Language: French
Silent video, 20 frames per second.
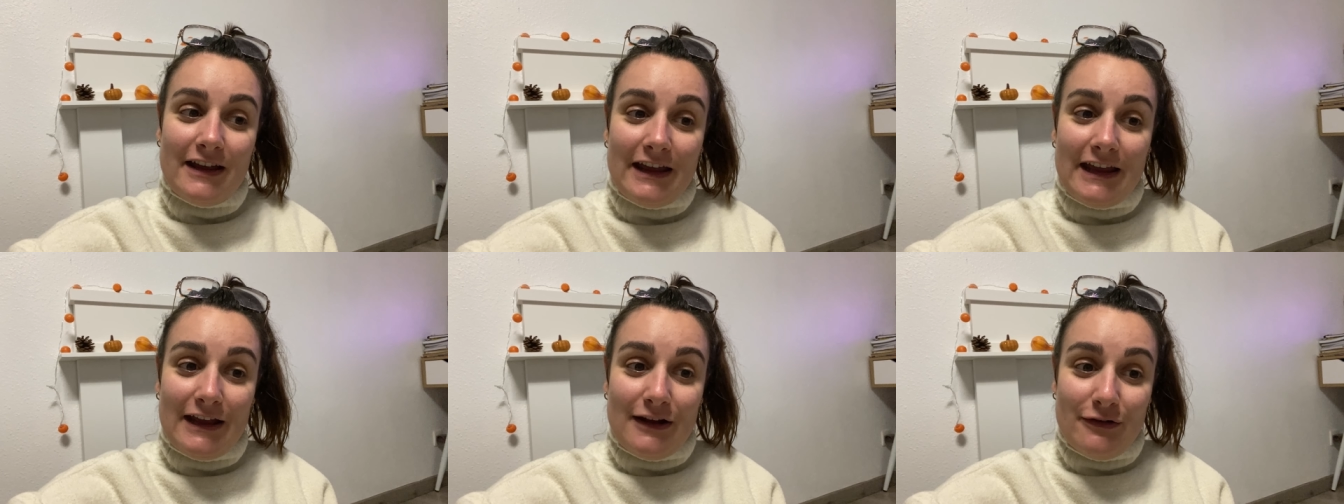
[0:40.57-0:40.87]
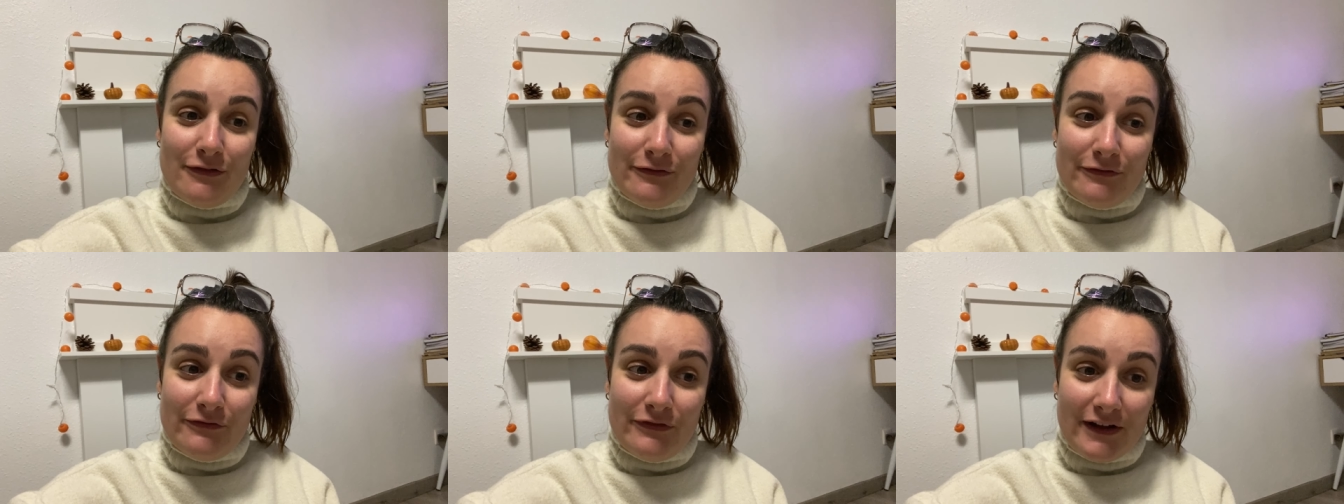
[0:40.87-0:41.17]
Et
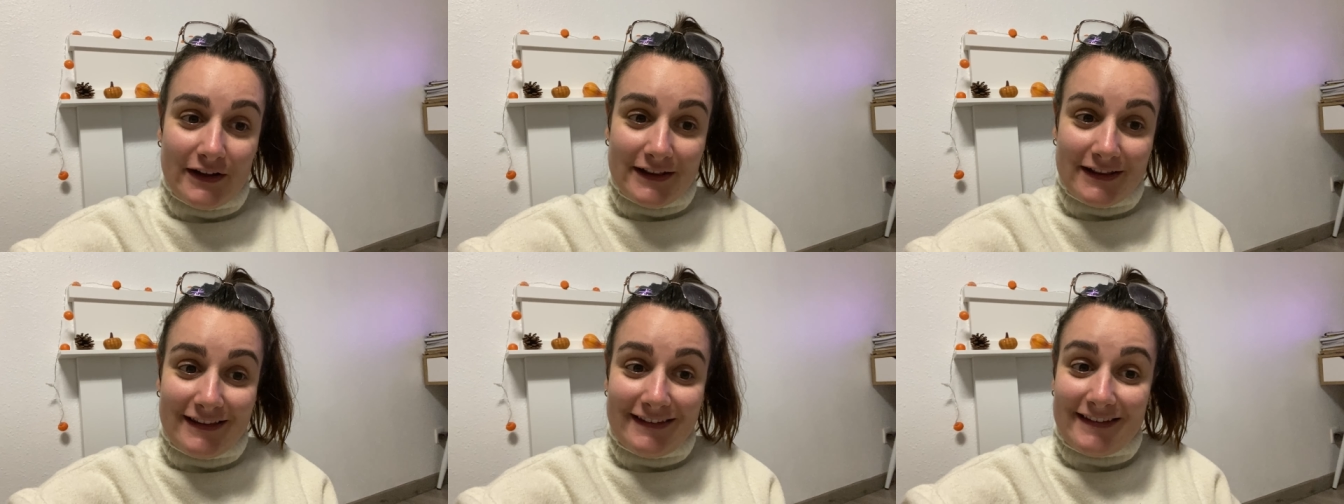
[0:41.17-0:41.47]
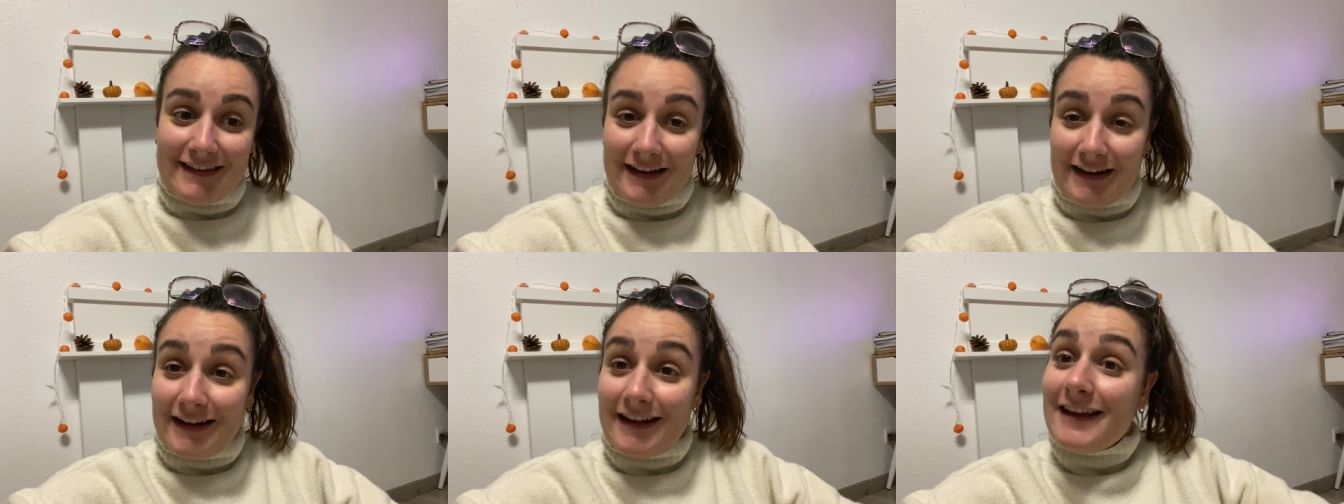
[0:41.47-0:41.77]
le
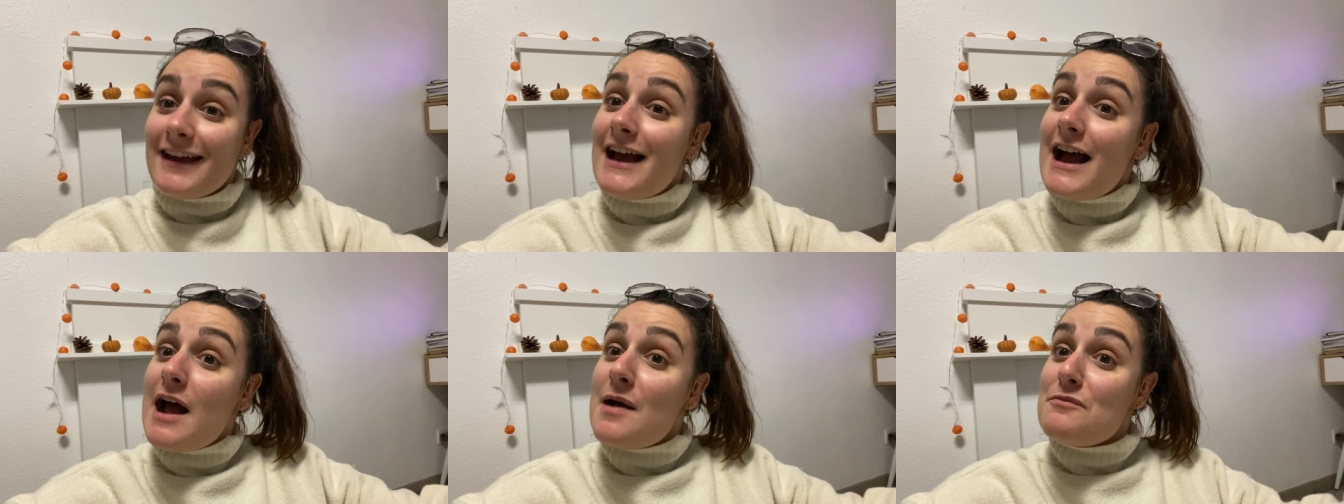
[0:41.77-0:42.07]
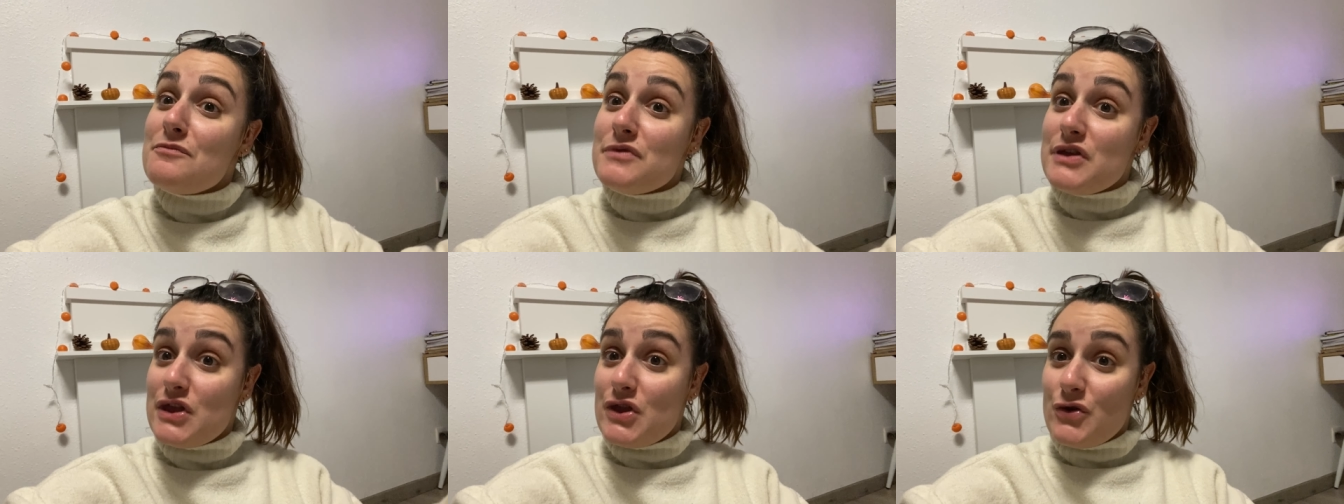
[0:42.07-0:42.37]
25 à
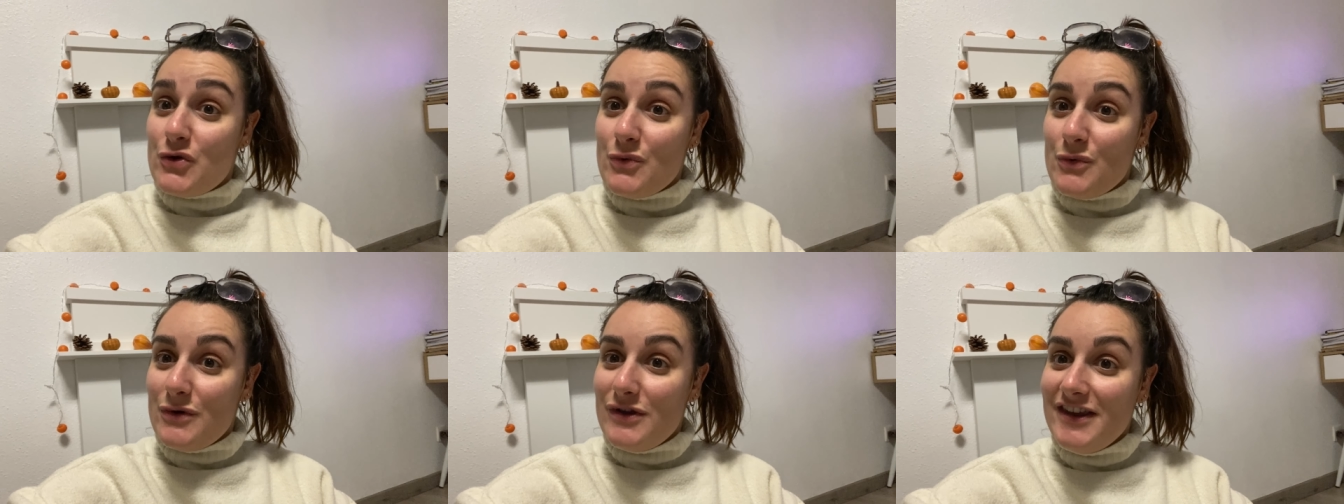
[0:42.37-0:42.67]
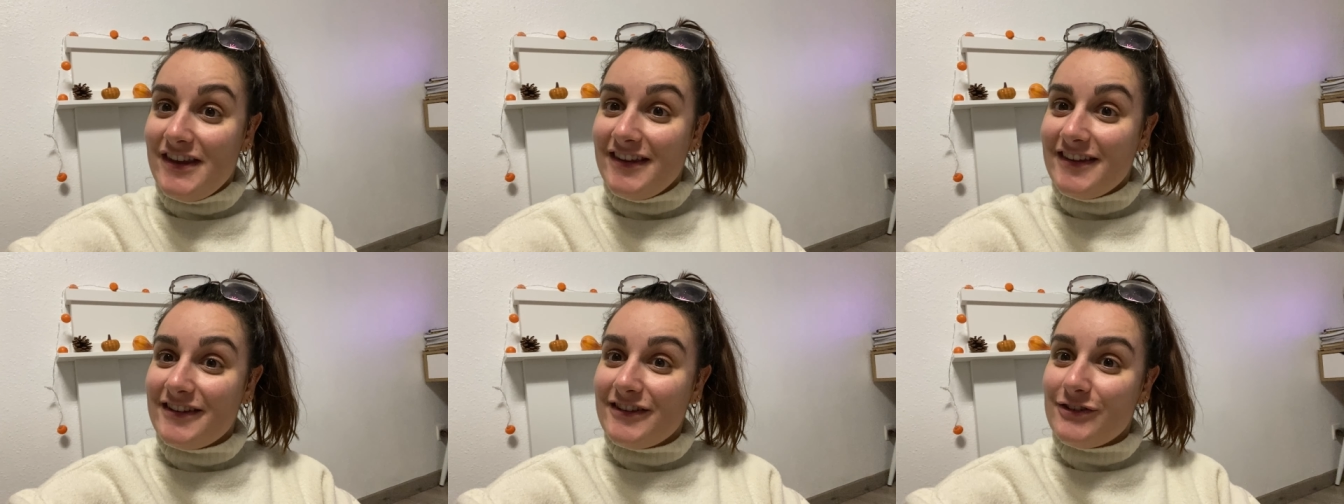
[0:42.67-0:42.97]

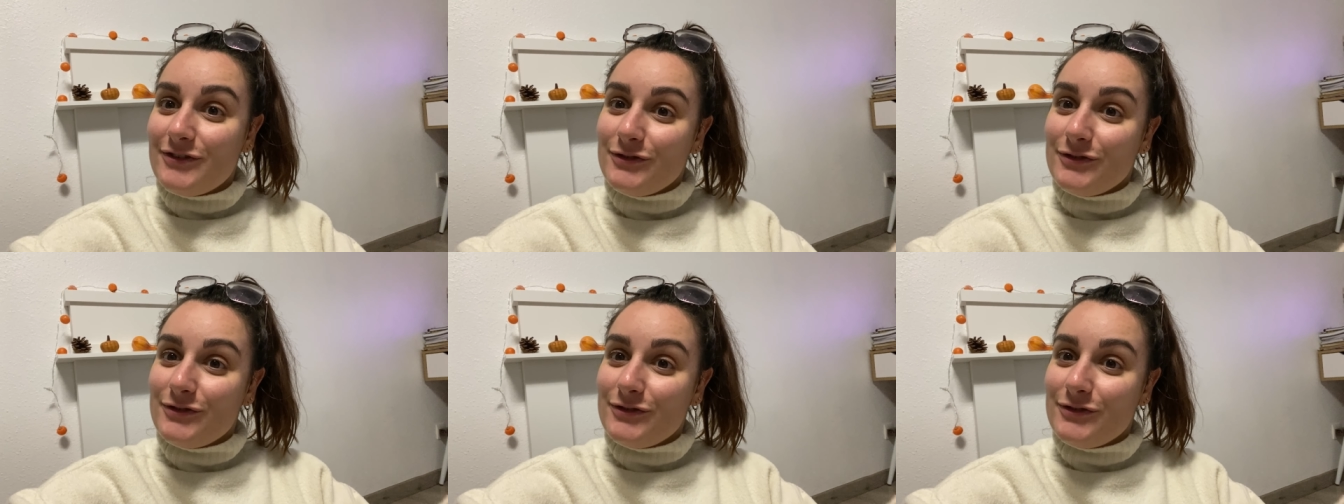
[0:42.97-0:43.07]
minuit,